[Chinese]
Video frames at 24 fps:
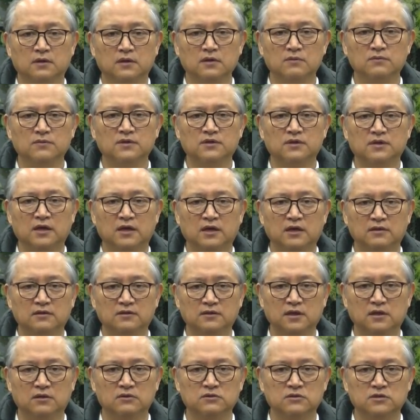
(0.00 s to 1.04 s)
因为他
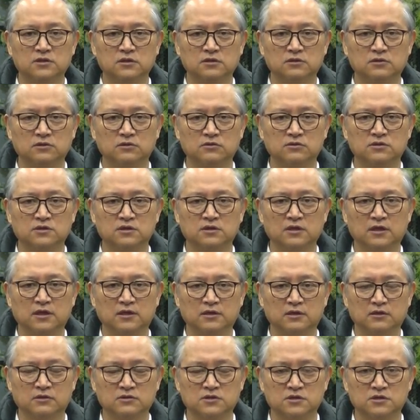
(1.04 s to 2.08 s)
道成肉身
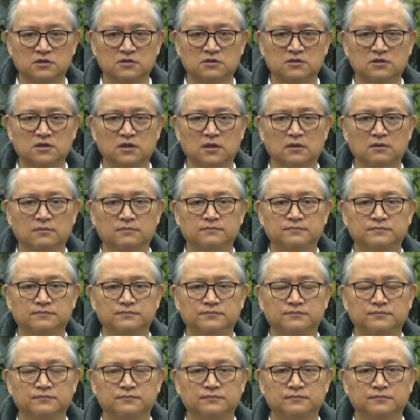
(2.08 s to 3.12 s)
来到世上，
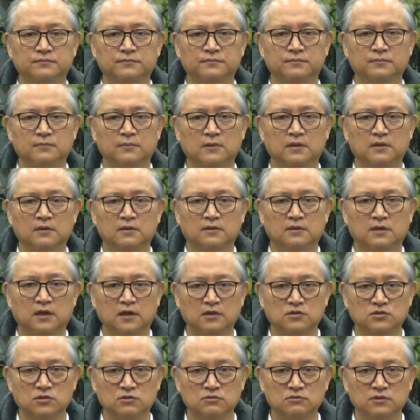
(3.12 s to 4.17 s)

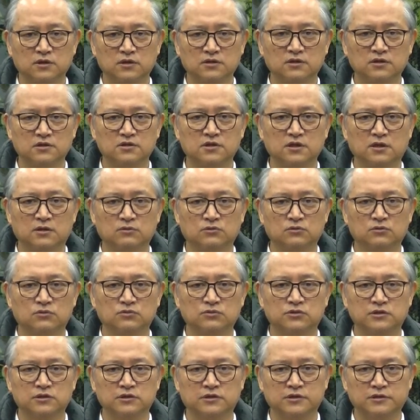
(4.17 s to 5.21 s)
他从人的角
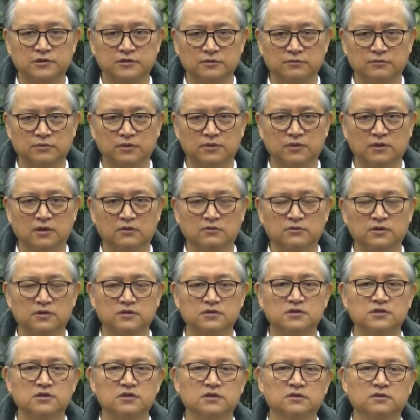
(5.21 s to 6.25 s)
度去体会到
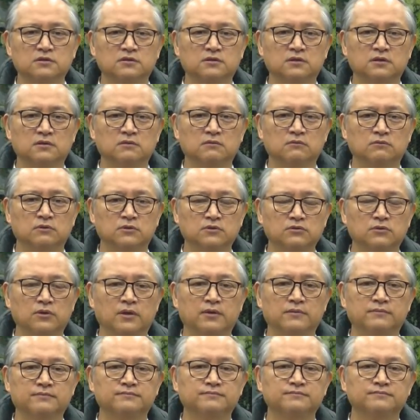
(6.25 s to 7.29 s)
人情的温
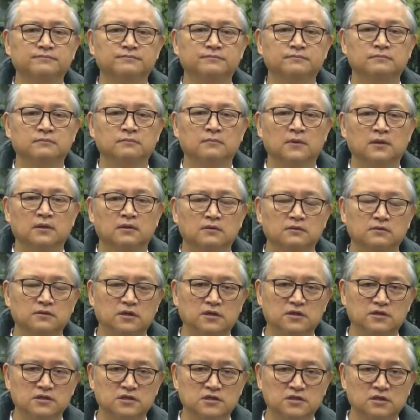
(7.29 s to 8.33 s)
暖，
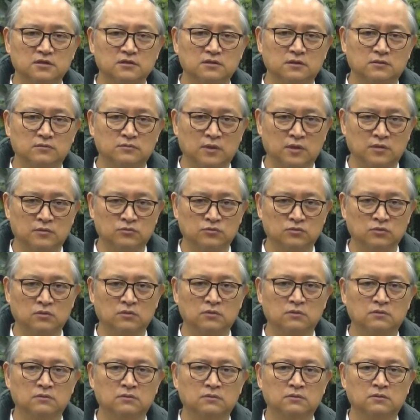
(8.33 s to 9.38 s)
人性的软
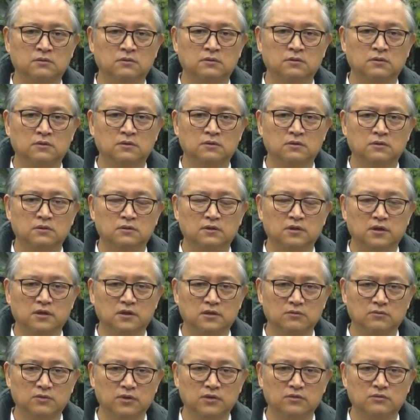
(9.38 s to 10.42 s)
弱，也
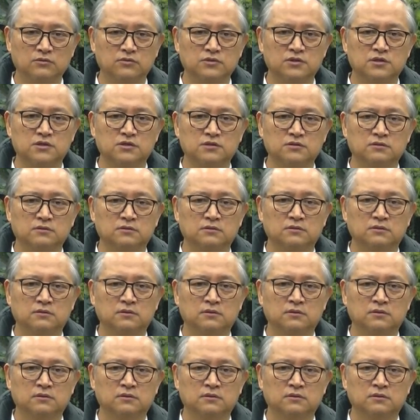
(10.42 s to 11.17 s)
因为如此，